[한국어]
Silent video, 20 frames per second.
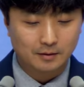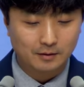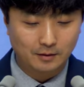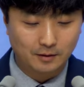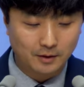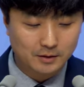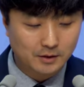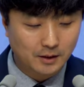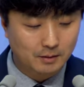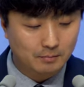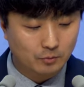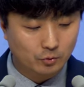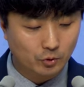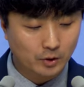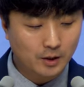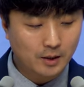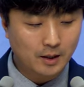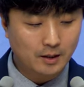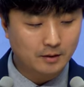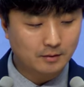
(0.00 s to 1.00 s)
여기 참
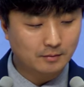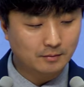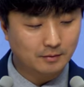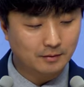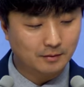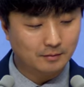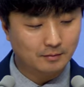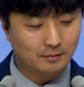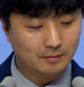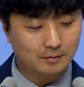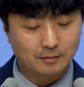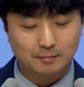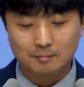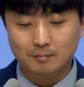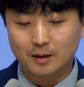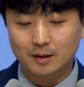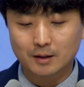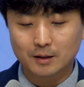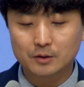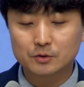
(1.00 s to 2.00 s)
우리라는
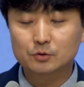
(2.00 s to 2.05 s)
말이